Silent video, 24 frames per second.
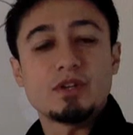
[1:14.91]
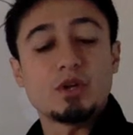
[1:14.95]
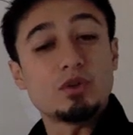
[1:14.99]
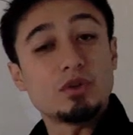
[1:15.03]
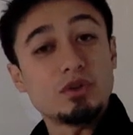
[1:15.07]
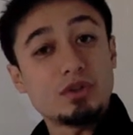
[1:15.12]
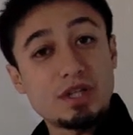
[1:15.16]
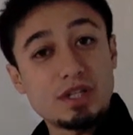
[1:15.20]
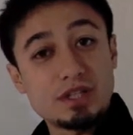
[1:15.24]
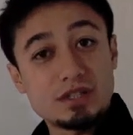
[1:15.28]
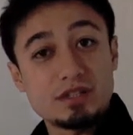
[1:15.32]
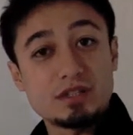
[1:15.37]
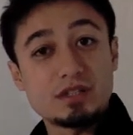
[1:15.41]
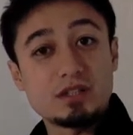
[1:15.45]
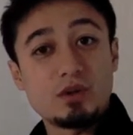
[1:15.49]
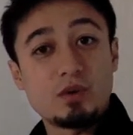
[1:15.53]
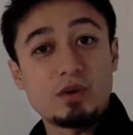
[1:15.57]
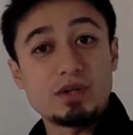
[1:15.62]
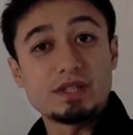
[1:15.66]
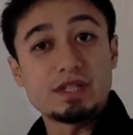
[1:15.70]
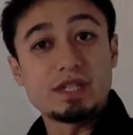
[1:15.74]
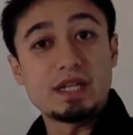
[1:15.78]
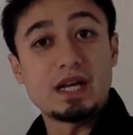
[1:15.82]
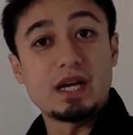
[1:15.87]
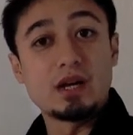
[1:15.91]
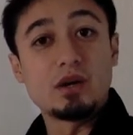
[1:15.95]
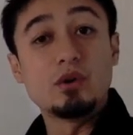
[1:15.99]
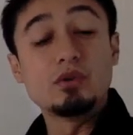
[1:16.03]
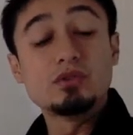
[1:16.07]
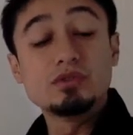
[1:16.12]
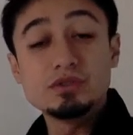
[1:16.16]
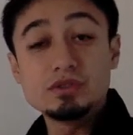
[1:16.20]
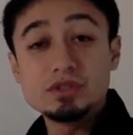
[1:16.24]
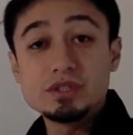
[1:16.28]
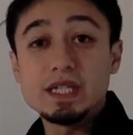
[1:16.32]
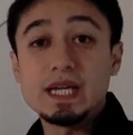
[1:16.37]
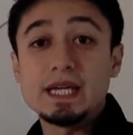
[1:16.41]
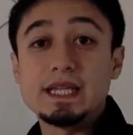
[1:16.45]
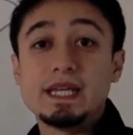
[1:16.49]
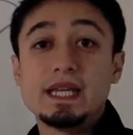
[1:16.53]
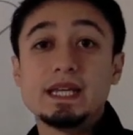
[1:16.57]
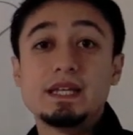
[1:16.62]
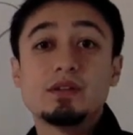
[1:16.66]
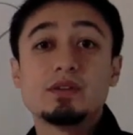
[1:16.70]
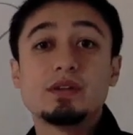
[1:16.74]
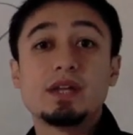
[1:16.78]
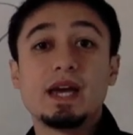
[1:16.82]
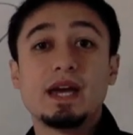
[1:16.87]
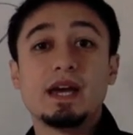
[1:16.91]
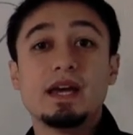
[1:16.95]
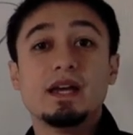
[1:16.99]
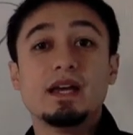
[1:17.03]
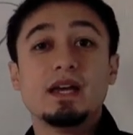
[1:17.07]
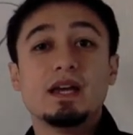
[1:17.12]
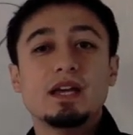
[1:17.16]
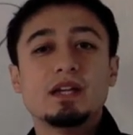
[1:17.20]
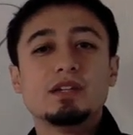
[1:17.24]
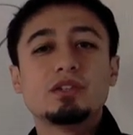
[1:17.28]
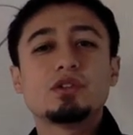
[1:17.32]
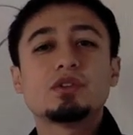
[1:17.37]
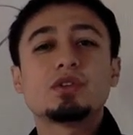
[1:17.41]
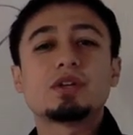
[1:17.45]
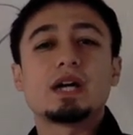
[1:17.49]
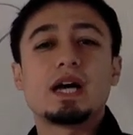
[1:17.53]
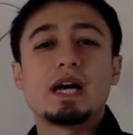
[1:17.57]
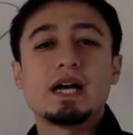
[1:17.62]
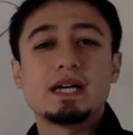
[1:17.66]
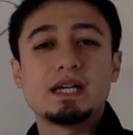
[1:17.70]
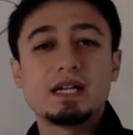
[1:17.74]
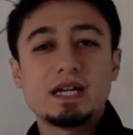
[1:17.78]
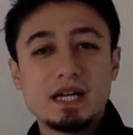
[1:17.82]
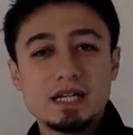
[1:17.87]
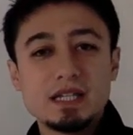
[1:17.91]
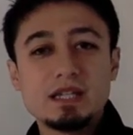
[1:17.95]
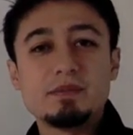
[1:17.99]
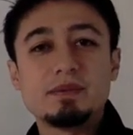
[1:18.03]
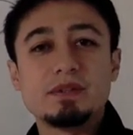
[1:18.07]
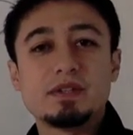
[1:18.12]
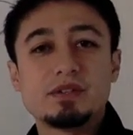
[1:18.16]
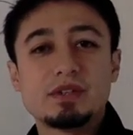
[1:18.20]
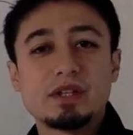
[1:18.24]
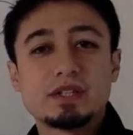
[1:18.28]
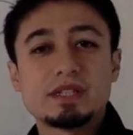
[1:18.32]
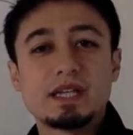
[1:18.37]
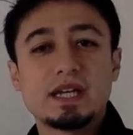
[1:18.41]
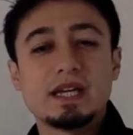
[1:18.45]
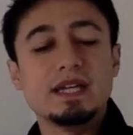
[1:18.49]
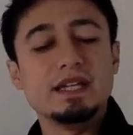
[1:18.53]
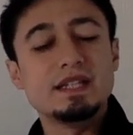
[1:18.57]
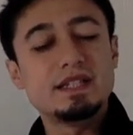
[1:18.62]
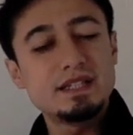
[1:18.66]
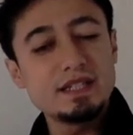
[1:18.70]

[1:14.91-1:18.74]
このレッスンが終わったら5分ぐらいでいいので、ちょっと考えてみてください。